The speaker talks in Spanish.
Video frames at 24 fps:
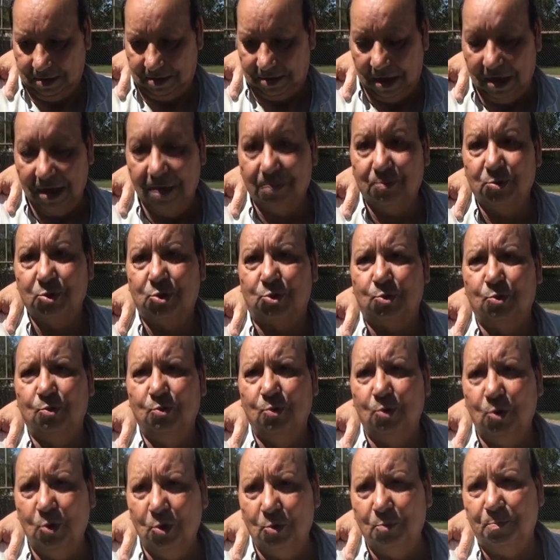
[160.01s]
tenemos
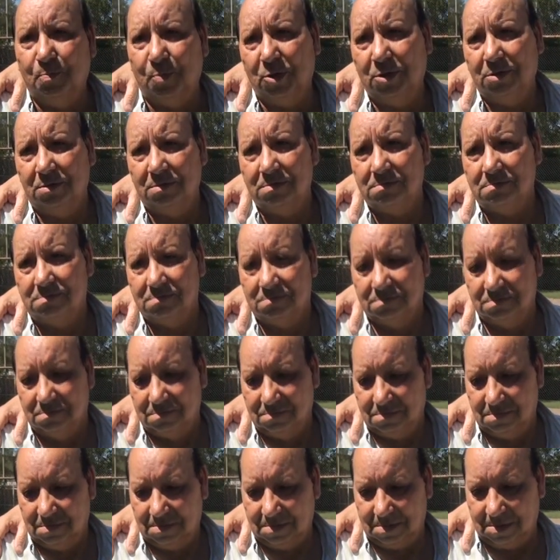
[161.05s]
un grupo
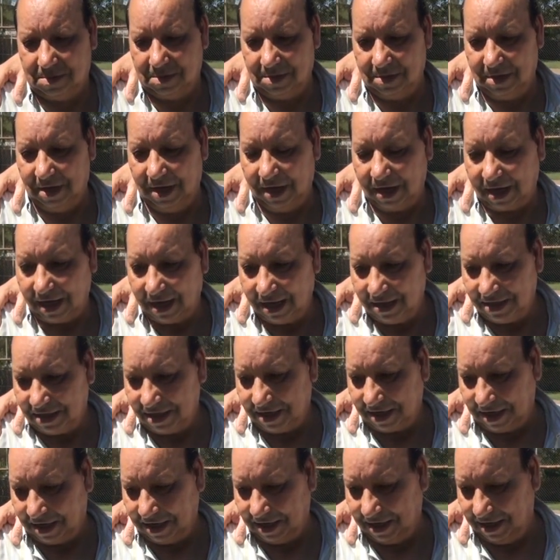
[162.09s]
de
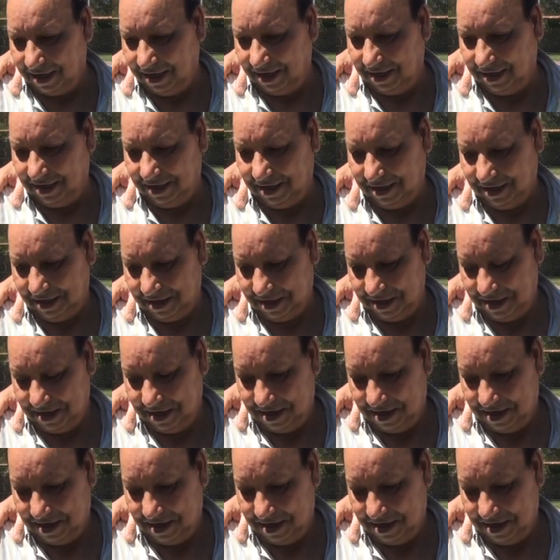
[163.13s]
gente que,